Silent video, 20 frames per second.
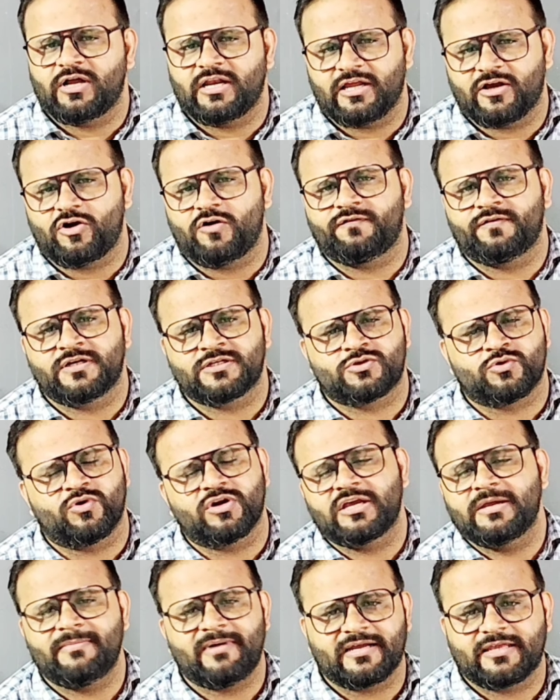अलग ऑफर छोड़
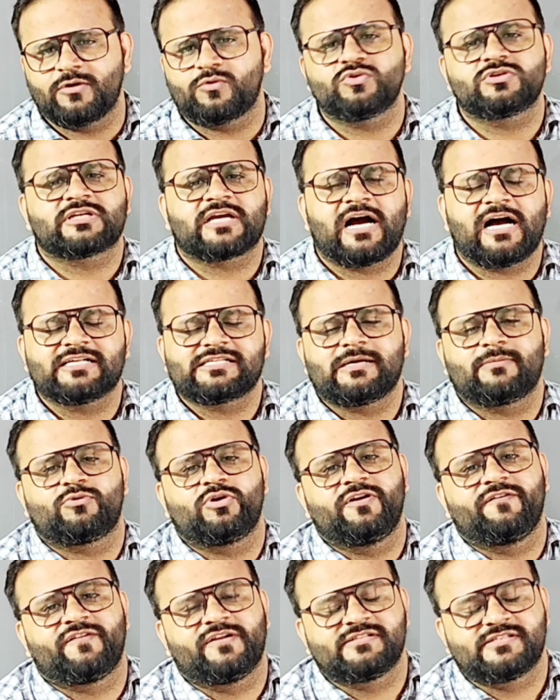के बाकी कुछ खास आपको
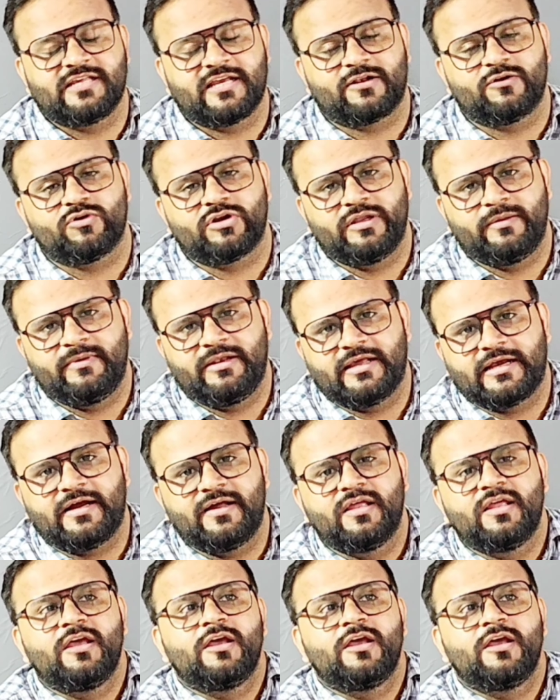डिफरेंस देखने को नहीं मिलेगा